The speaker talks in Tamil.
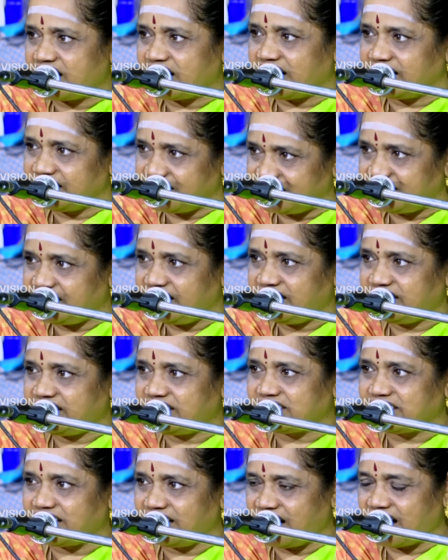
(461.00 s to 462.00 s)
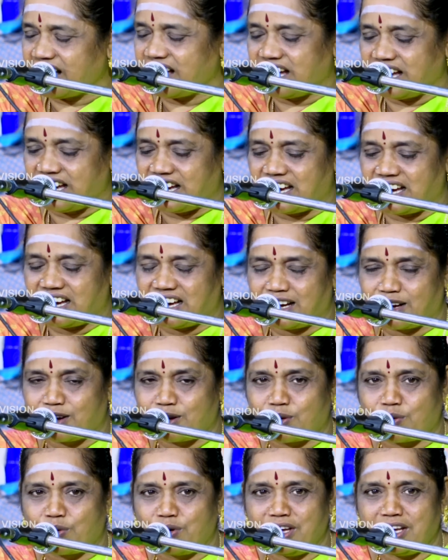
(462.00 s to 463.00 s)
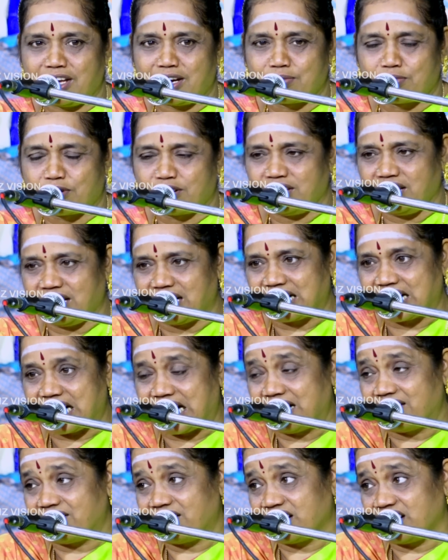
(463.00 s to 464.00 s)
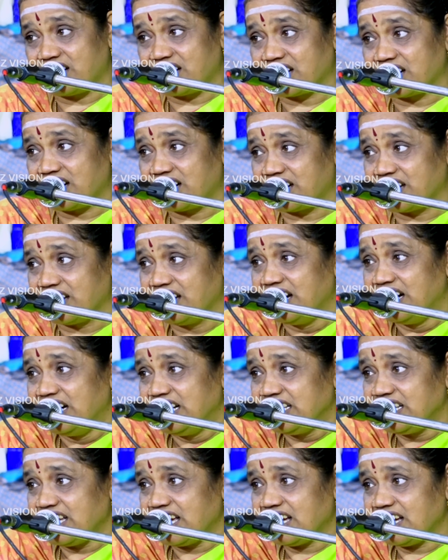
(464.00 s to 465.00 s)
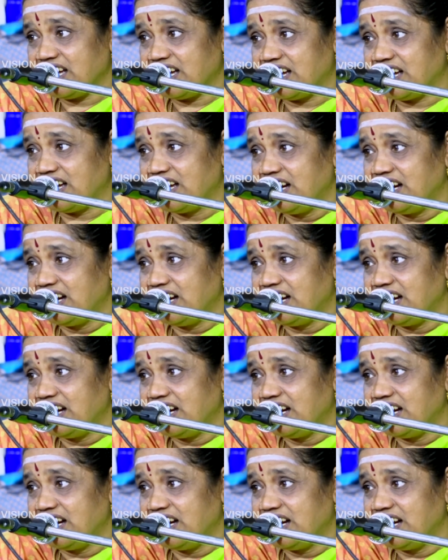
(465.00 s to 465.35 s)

அந்த தீர்த்தத்தை நான் குடிக்கிற பொழுது என் கணவர்கிட்ட கேட்டேன் ஏங்க